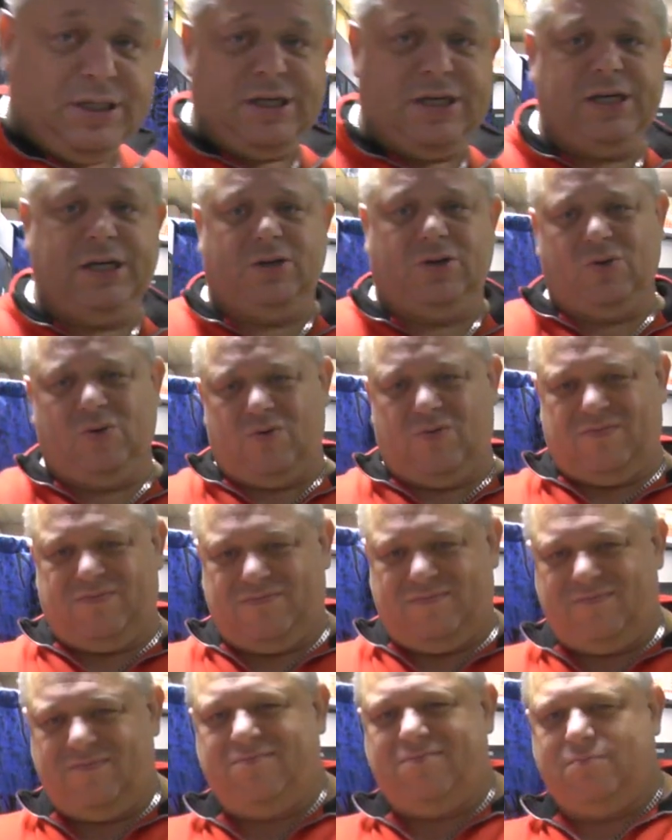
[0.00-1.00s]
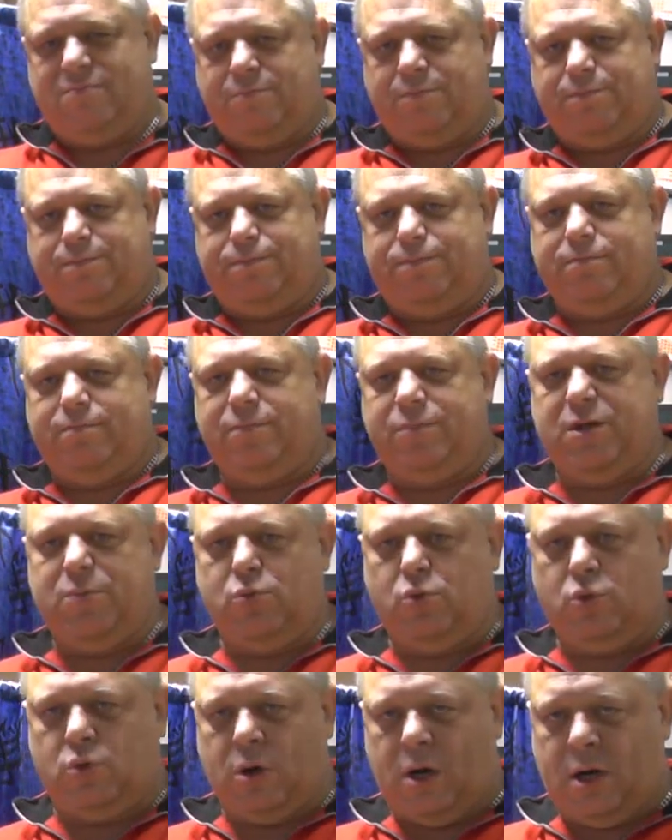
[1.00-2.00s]
сидит, ну, не
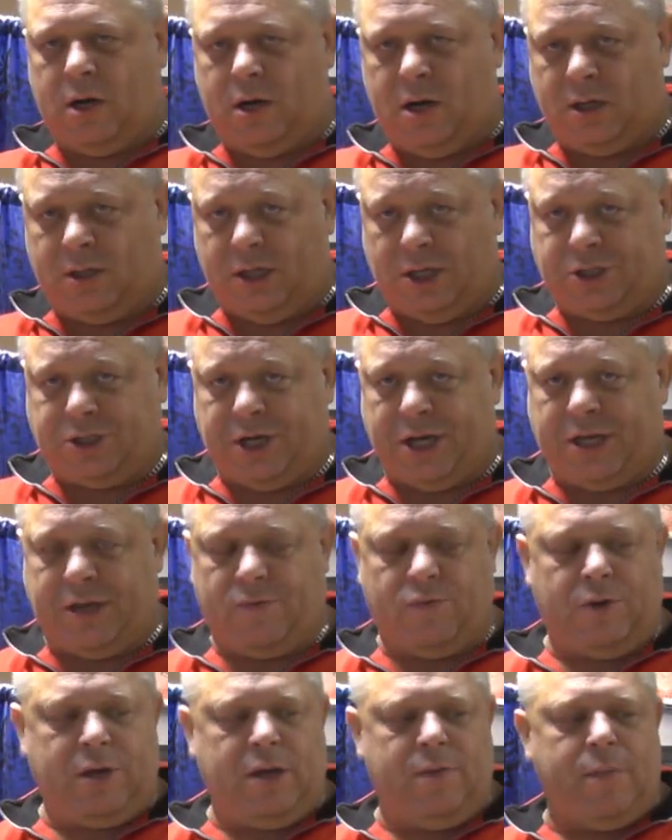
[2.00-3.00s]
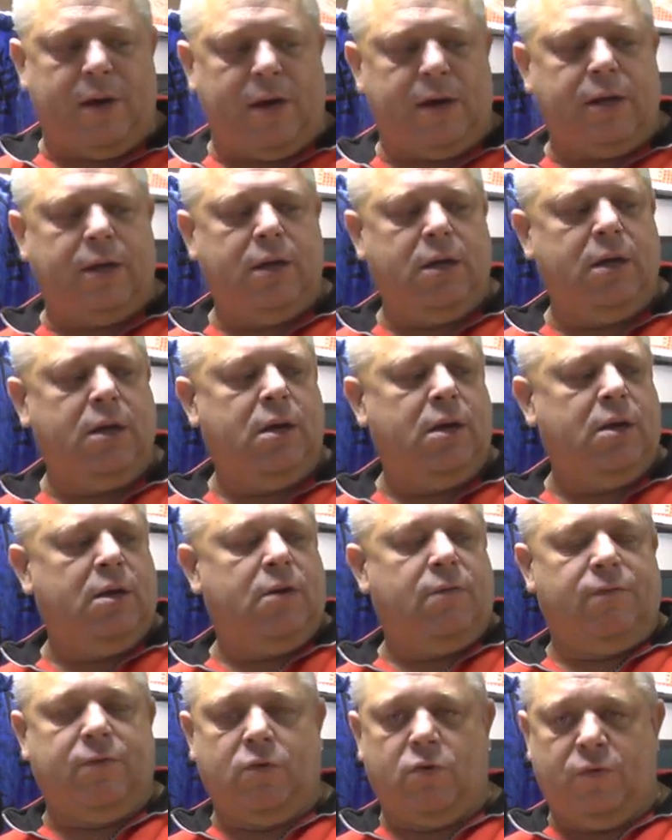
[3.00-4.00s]
буду оглашать его имя,
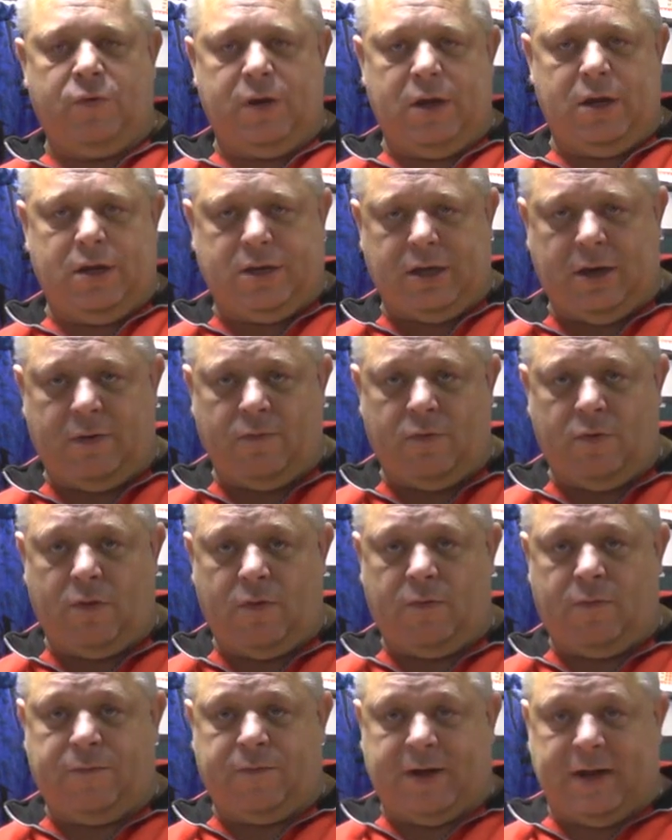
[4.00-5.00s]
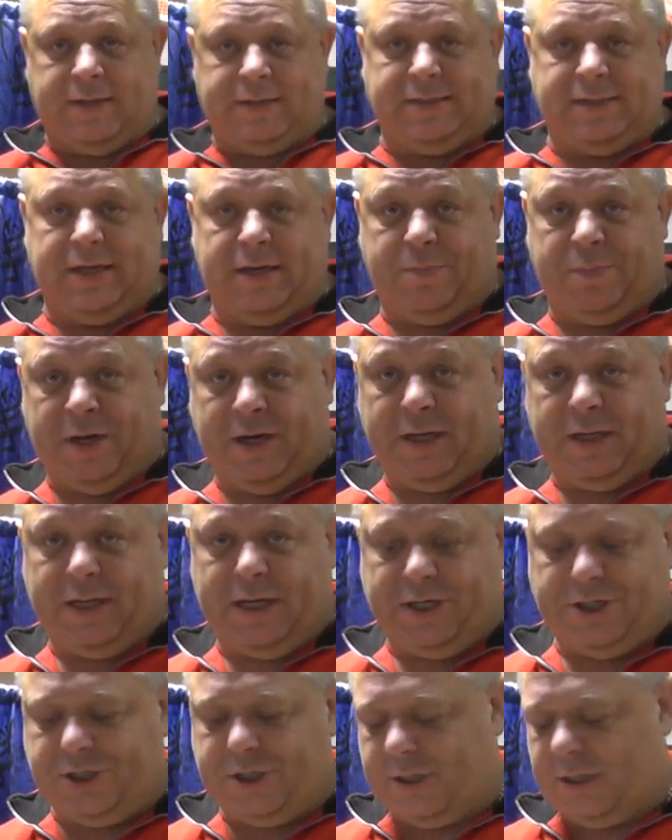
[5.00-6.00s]
вы увидите его в конце
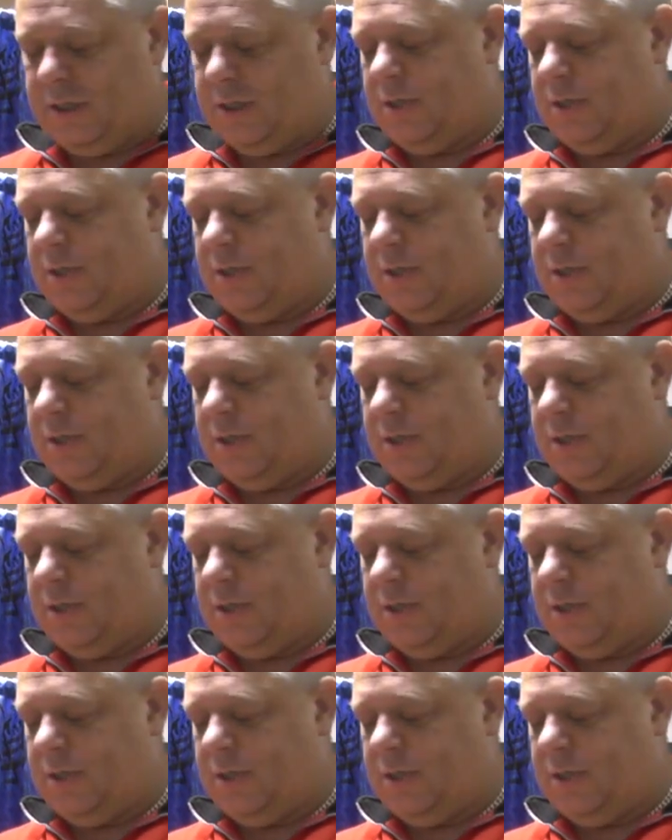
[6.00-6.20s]
передачи.